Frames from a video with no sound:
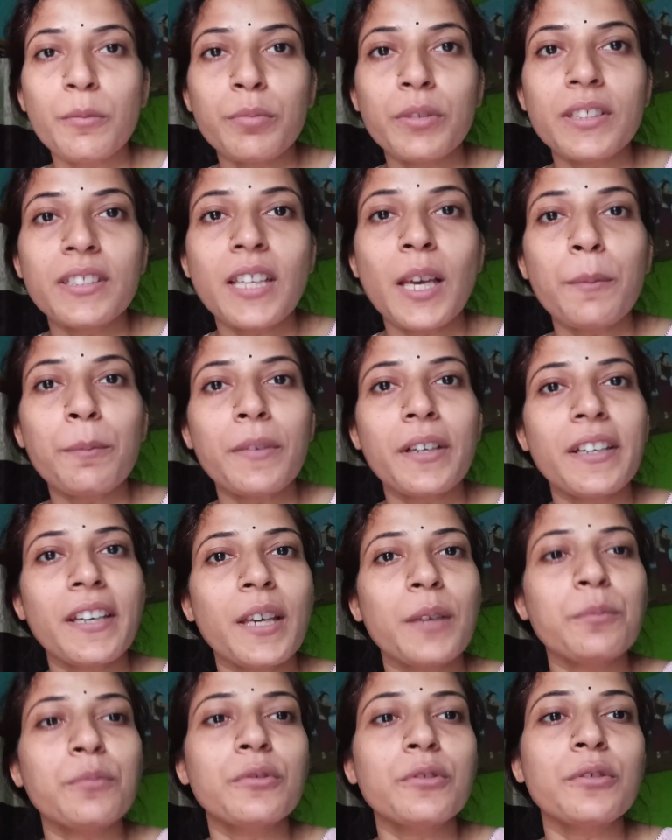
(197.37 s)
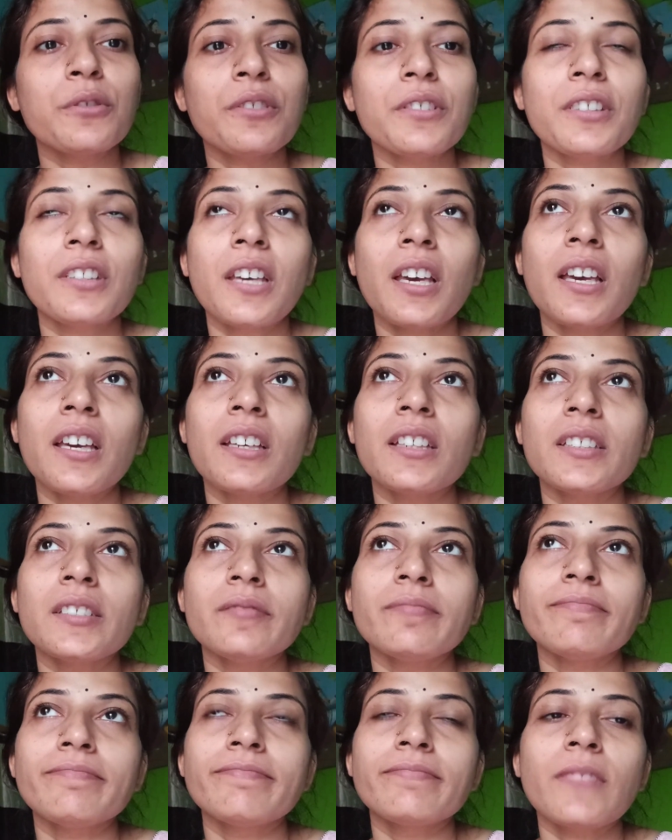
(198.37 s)
अभी शाम का टाइम हो गया
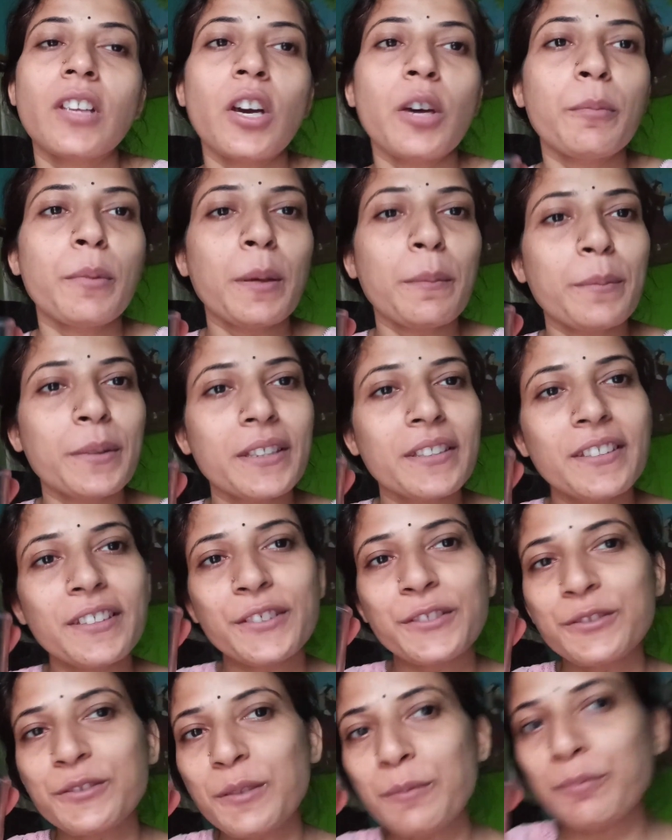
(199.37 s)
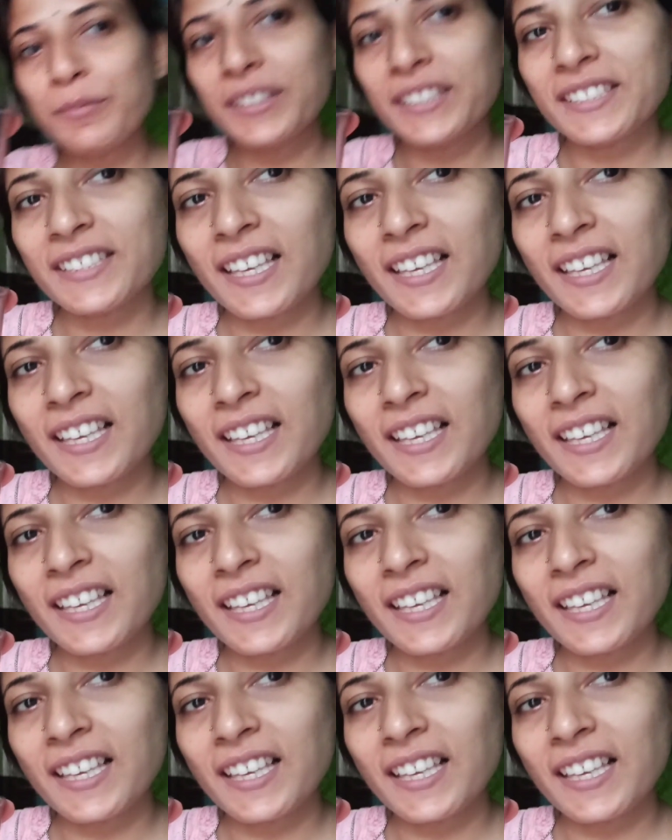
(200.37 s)
है और मैं पी रही हूँ अपनी